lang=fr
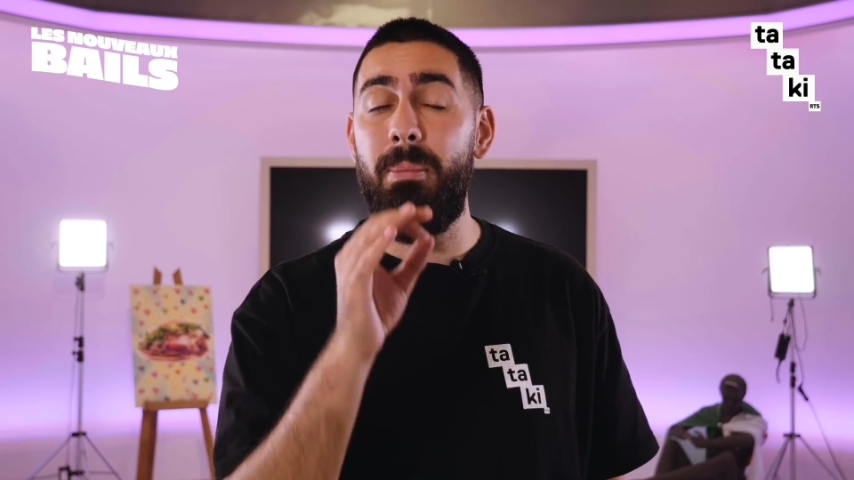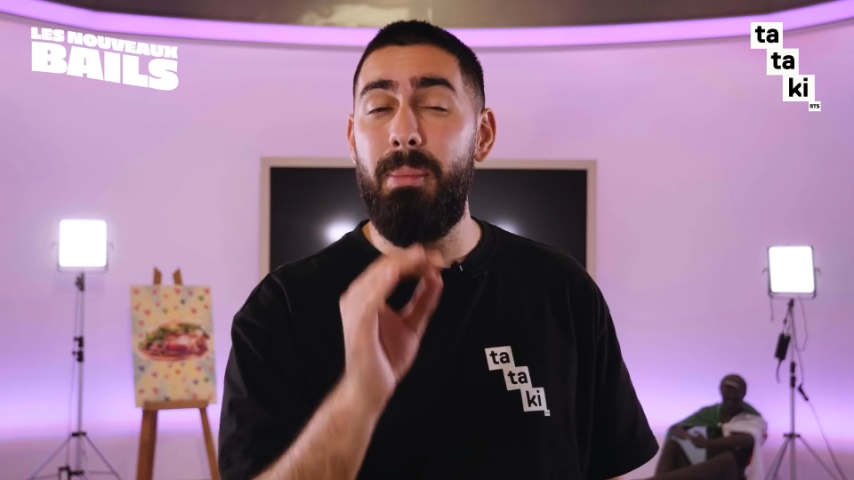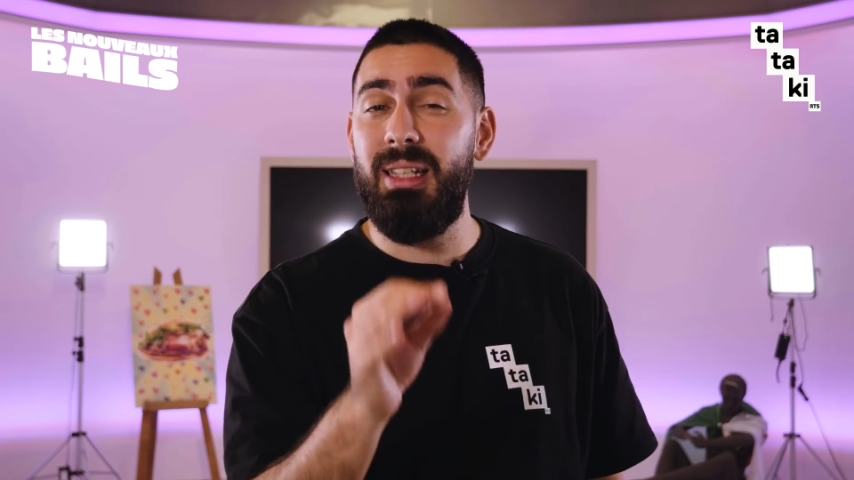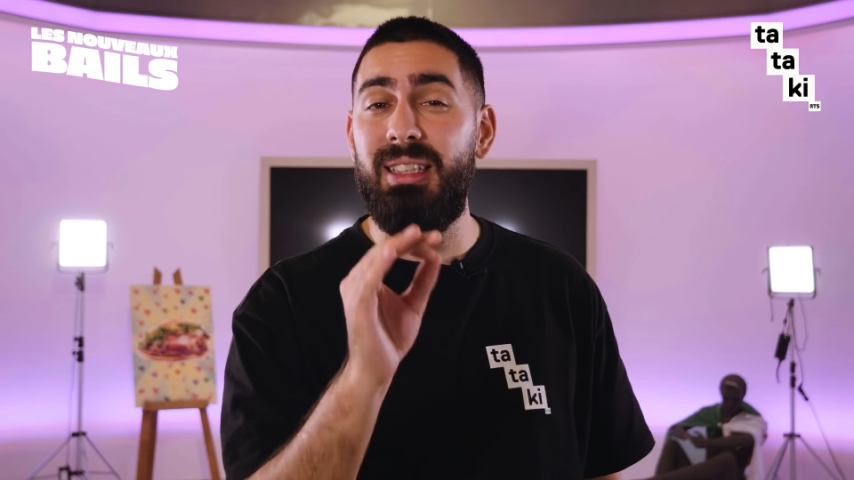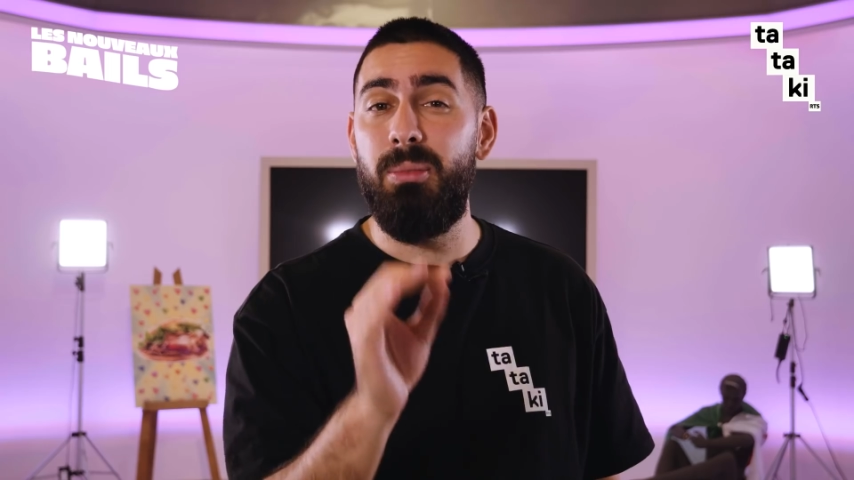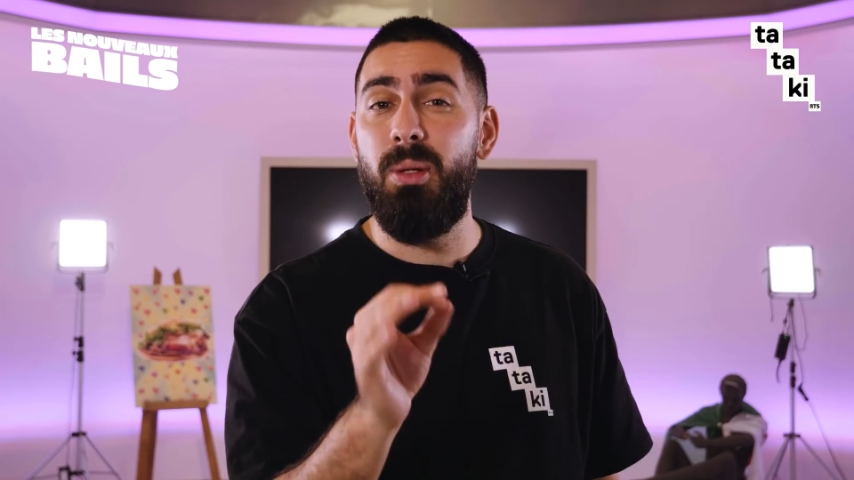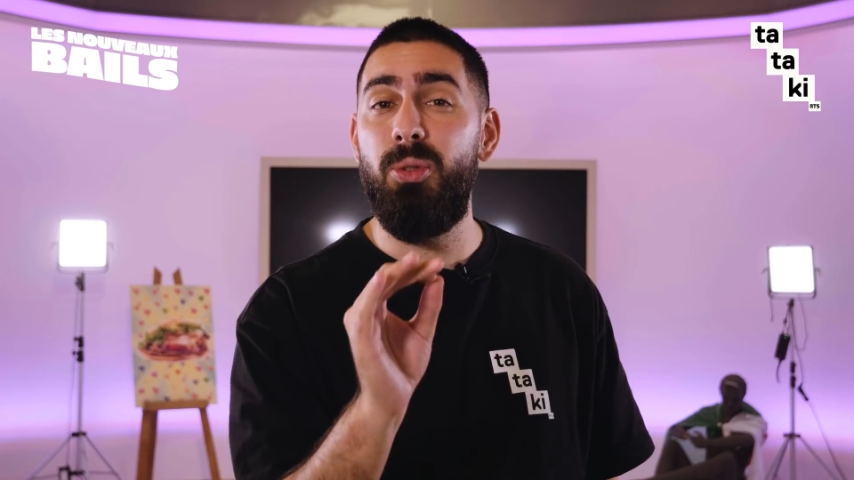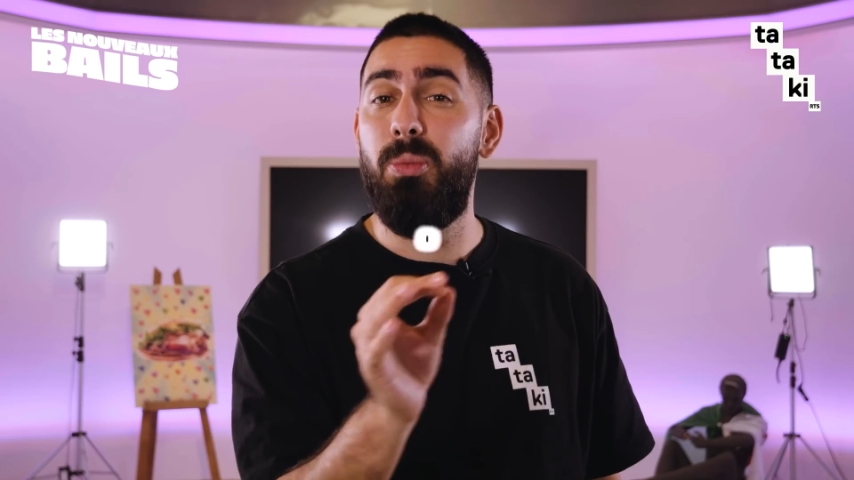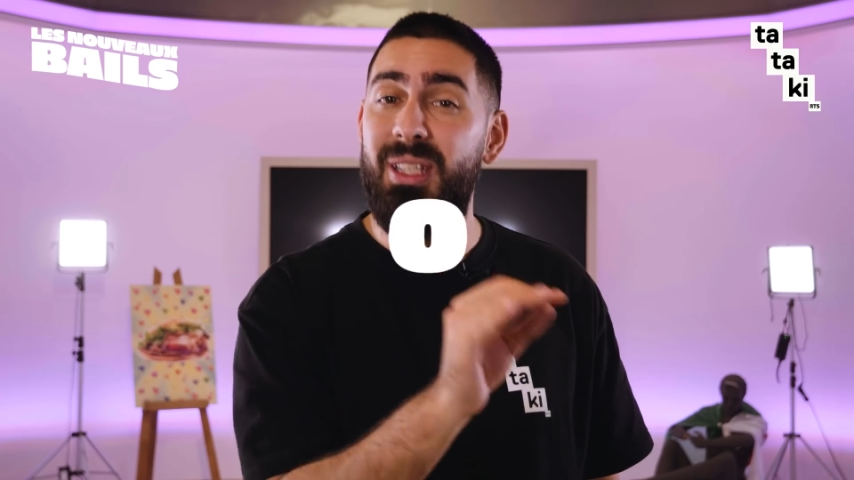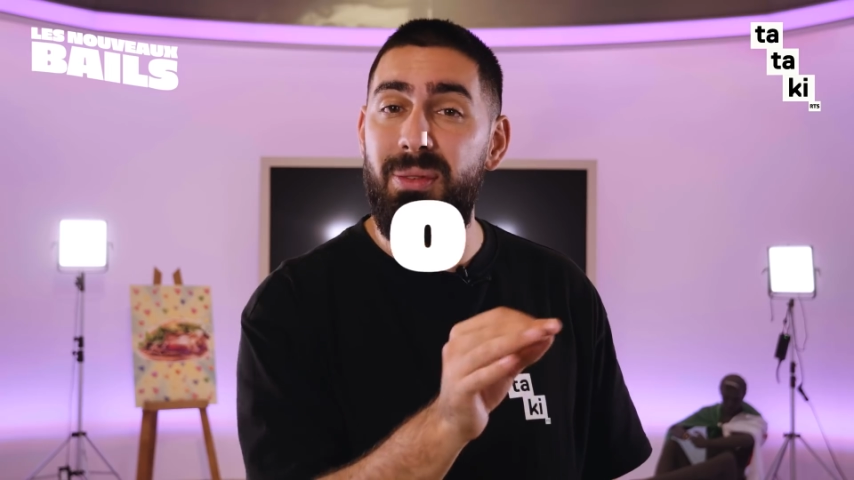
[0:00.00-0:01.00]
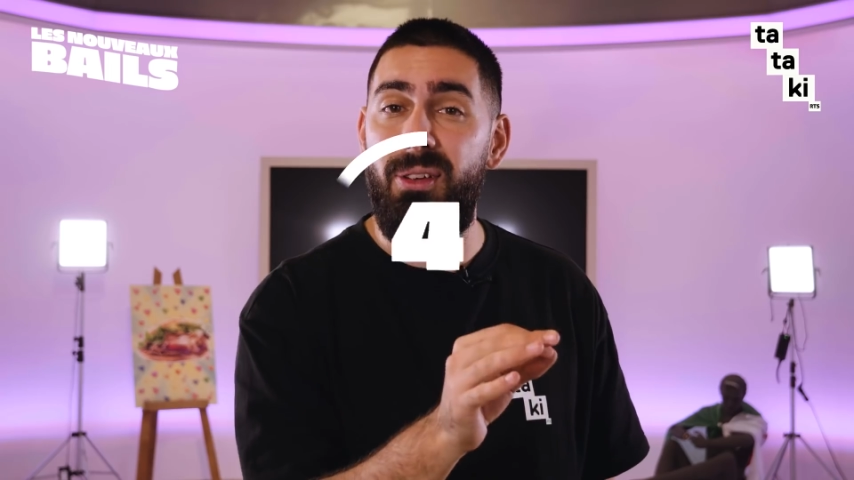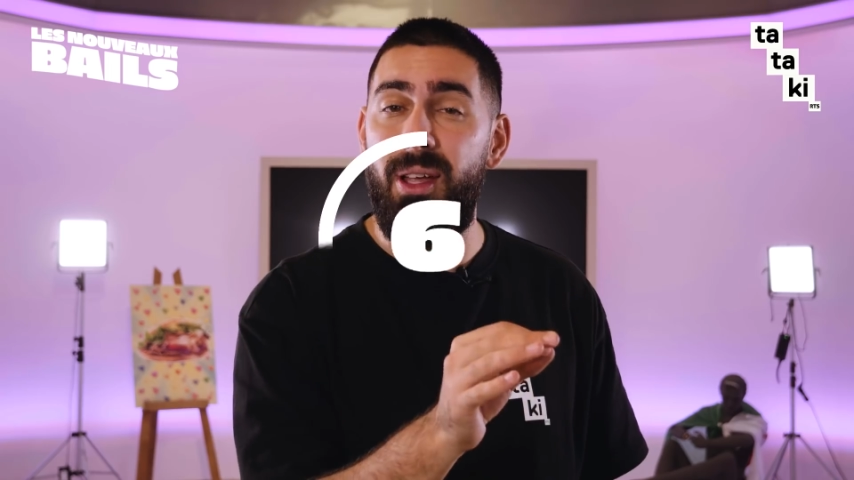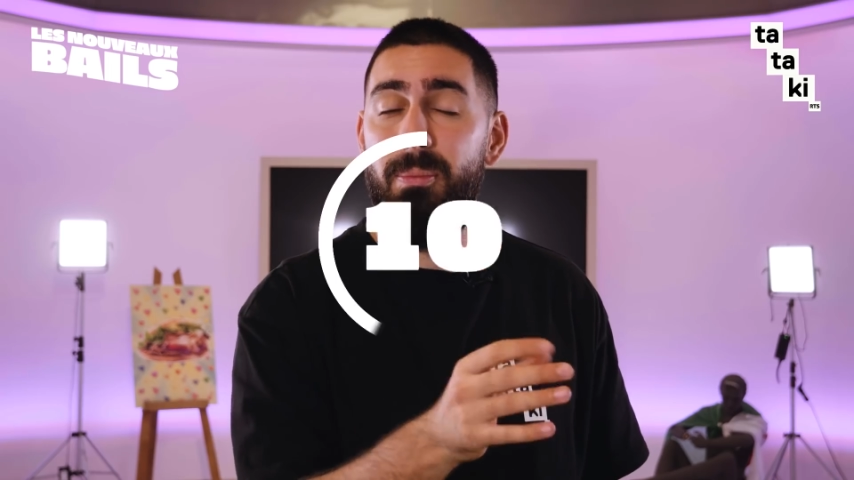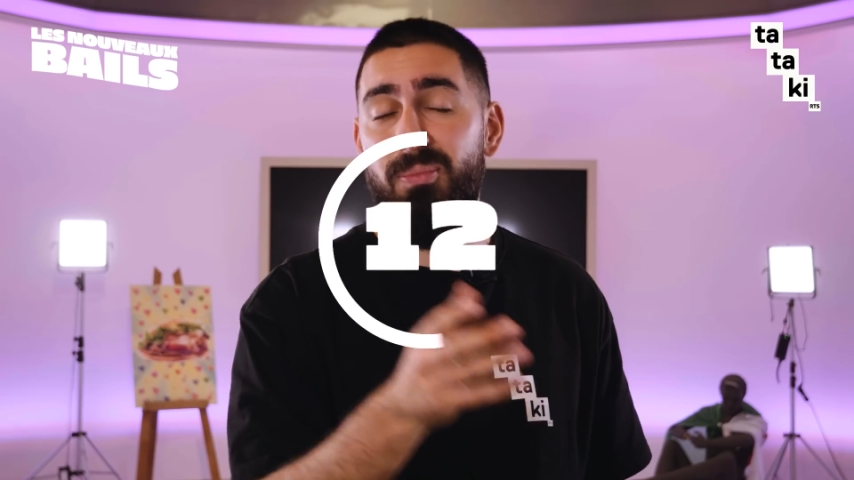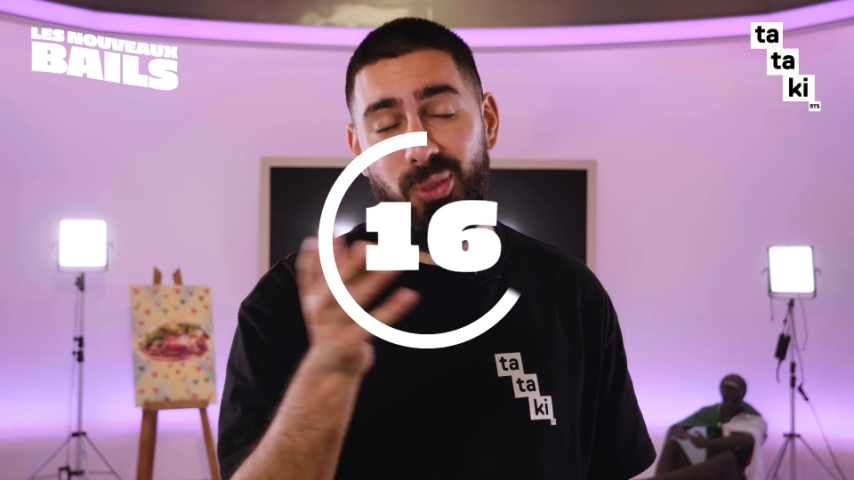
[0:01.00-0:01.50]
maximum de petits
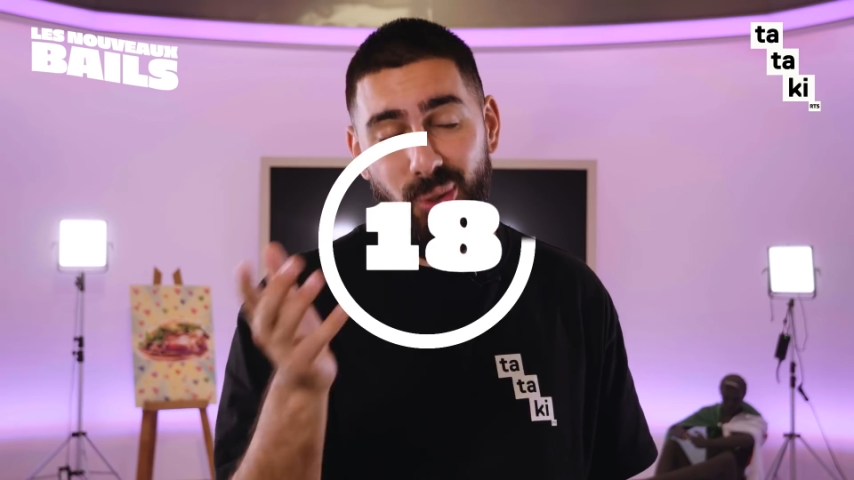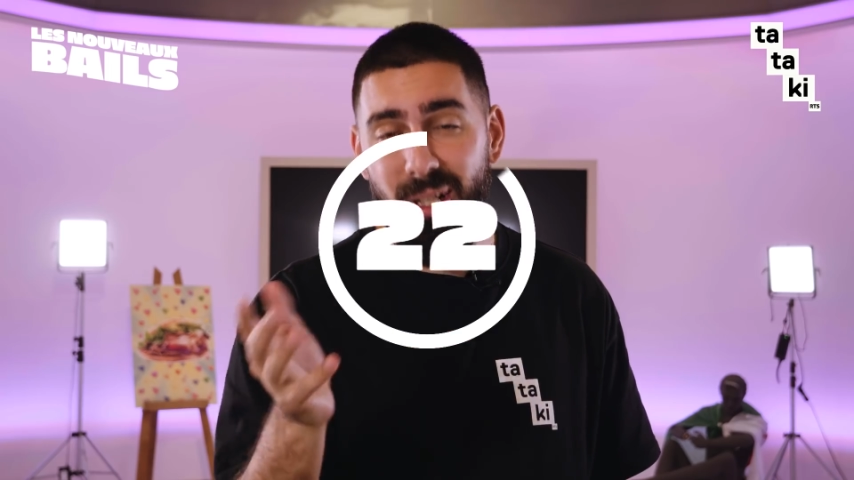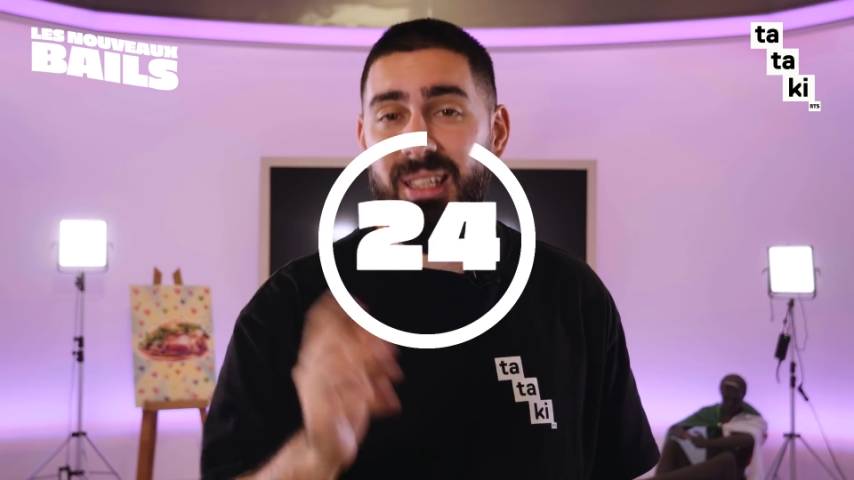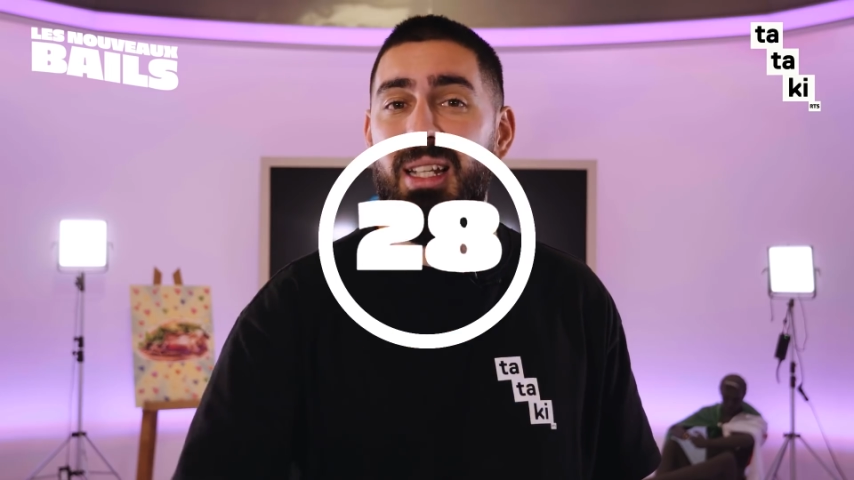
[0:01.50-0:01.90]
faits sur la